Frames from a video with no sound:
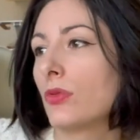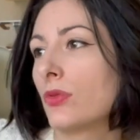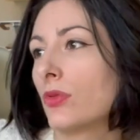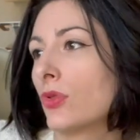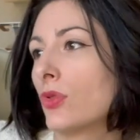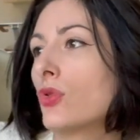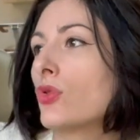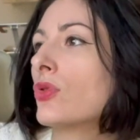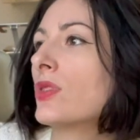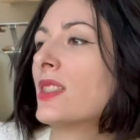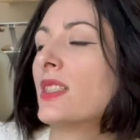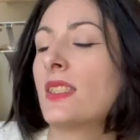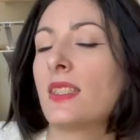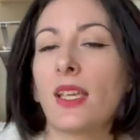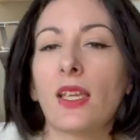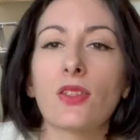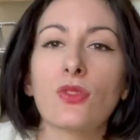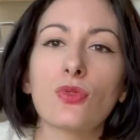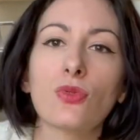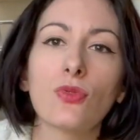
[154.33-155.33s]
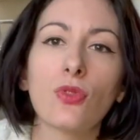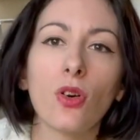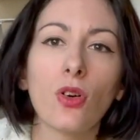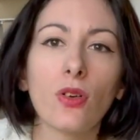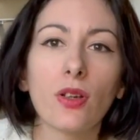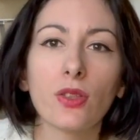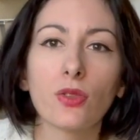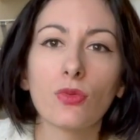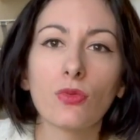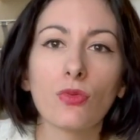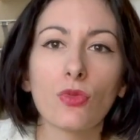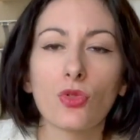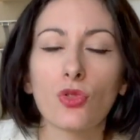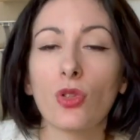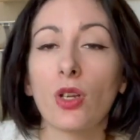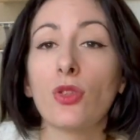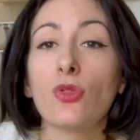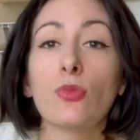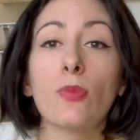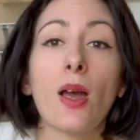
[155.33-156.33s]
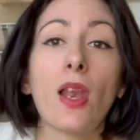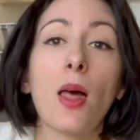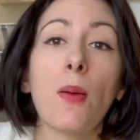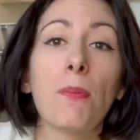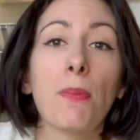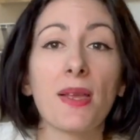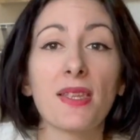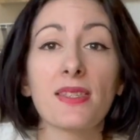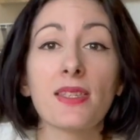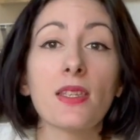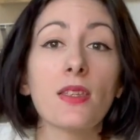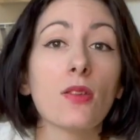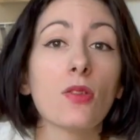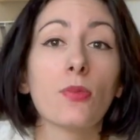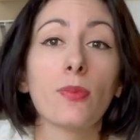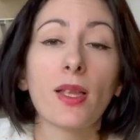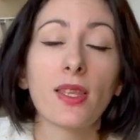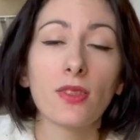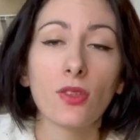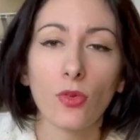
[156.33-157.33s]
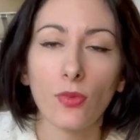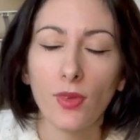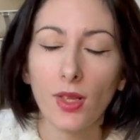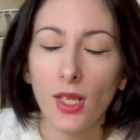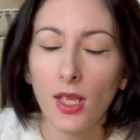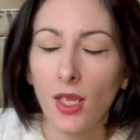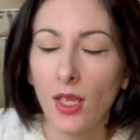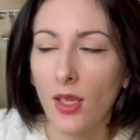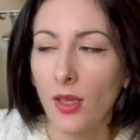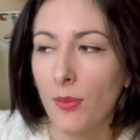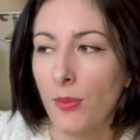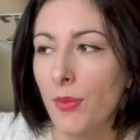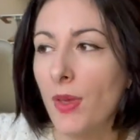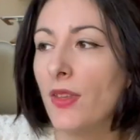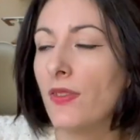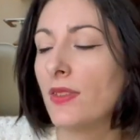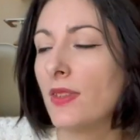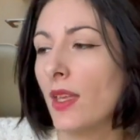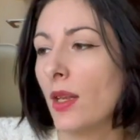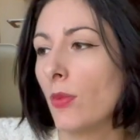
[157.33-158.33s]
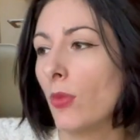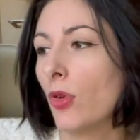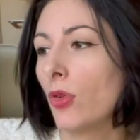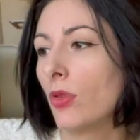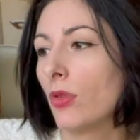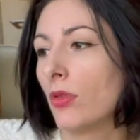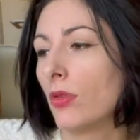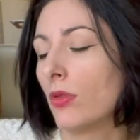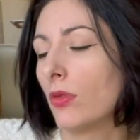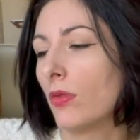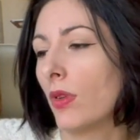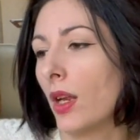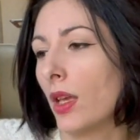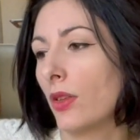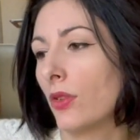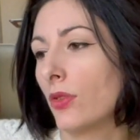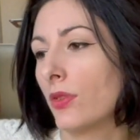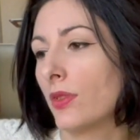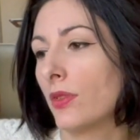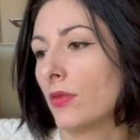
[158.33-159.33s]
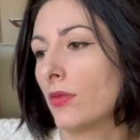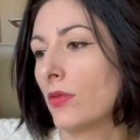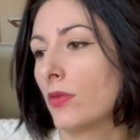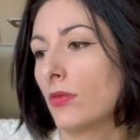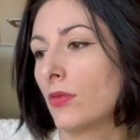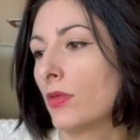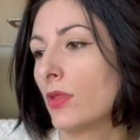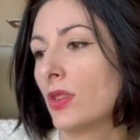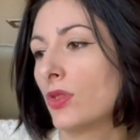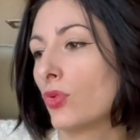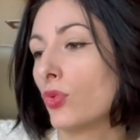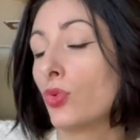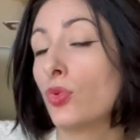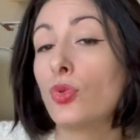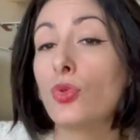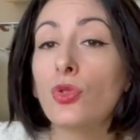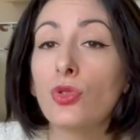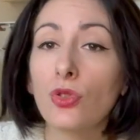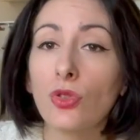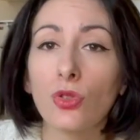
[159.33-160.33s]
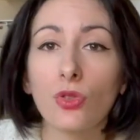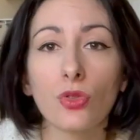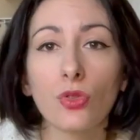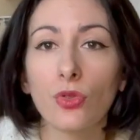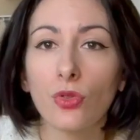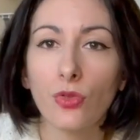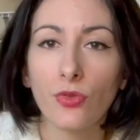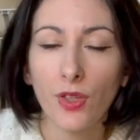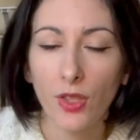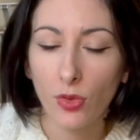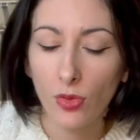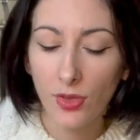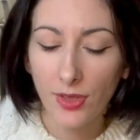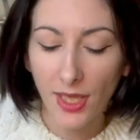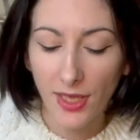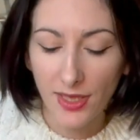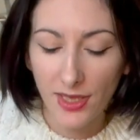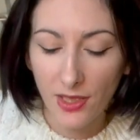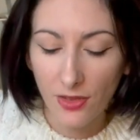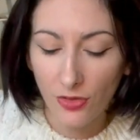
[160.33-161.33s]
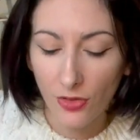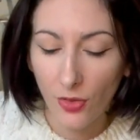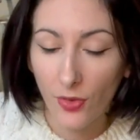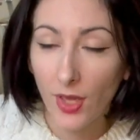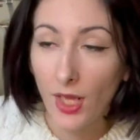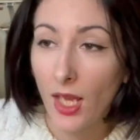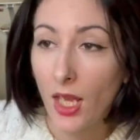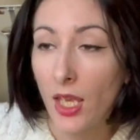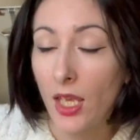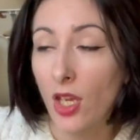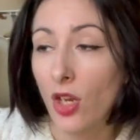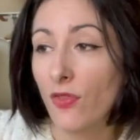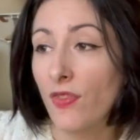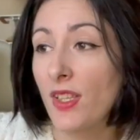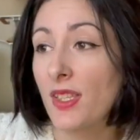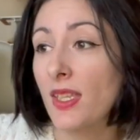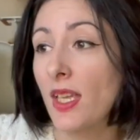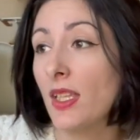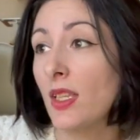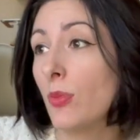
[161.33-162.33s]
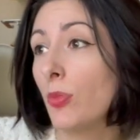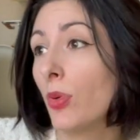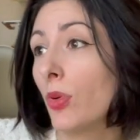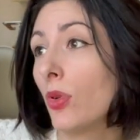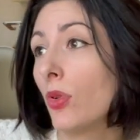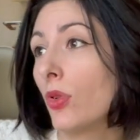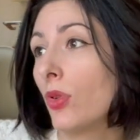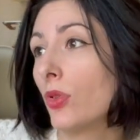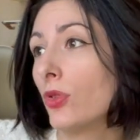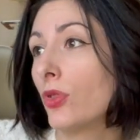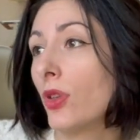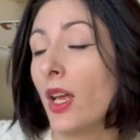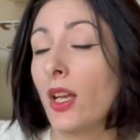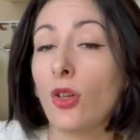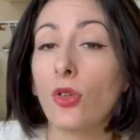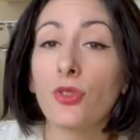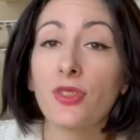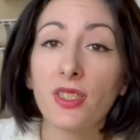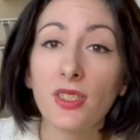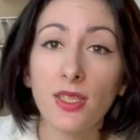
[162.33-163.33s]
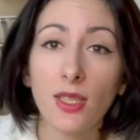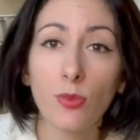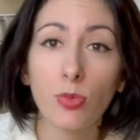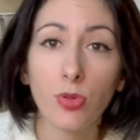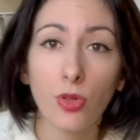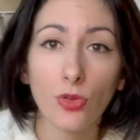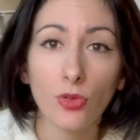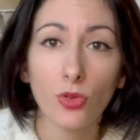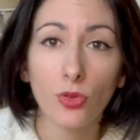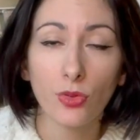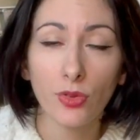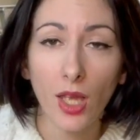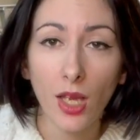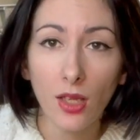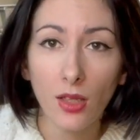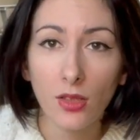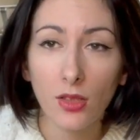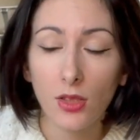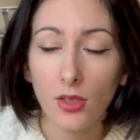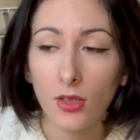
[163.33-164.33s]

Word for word: que j'utilise très souvent et dont j'aurais du mal à me passer euh, maintenant. Mais finalement, voilà, ils sont tous facultatifs. Et en fait, ça dépend de la quantité de plantes qu'on a,